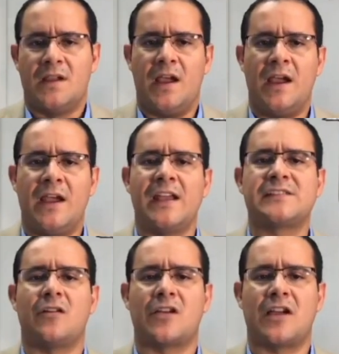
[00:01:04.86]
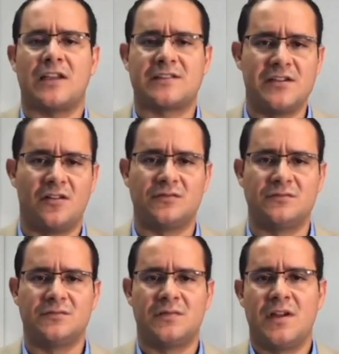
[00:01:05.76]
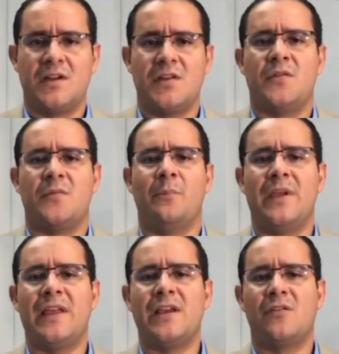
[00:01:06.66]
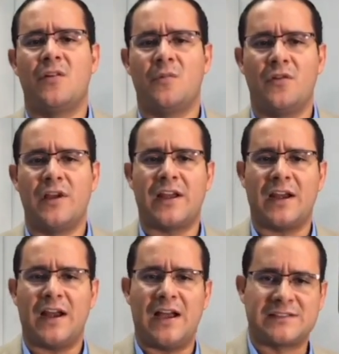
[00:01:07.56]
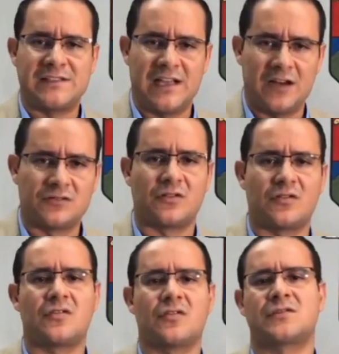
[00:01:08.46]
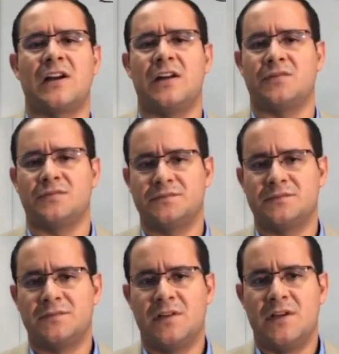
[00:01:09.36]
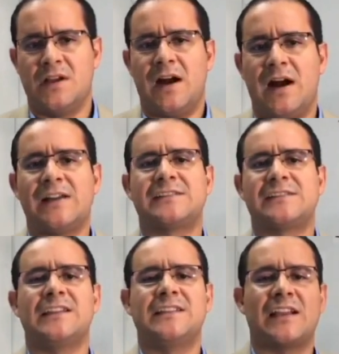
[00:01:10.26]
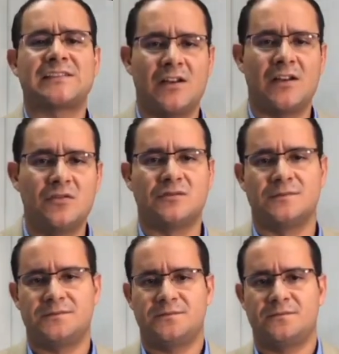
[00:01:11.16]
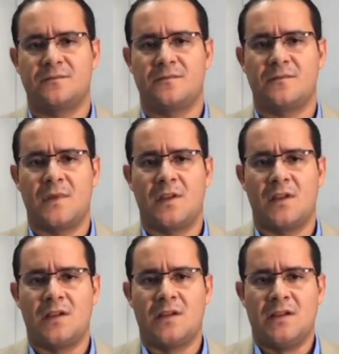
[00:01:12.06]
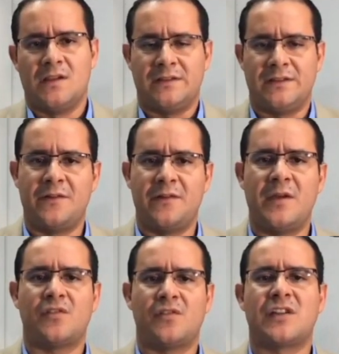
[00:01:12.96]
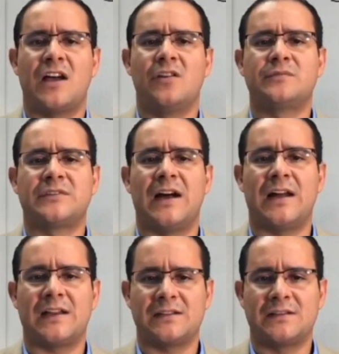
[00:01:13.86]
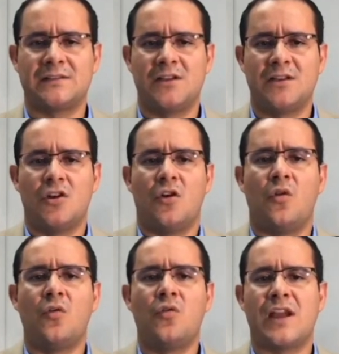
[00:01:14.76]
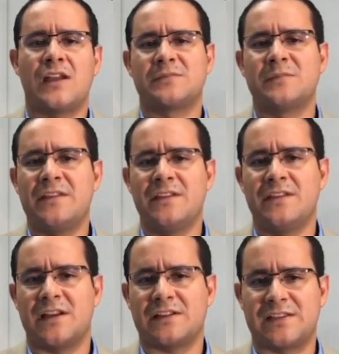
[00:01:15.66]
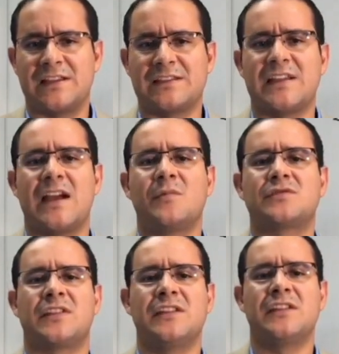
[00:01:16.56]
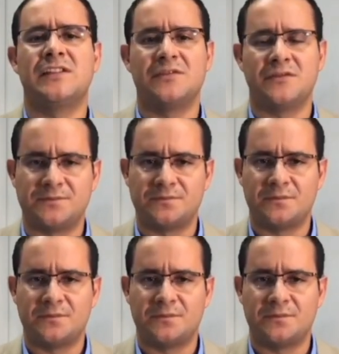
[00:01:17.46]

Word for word: En esta ocasión me debo mover hacia el otro costado, hacia el de la salud. Debemos adoptar unas medidas que ya hemos tenido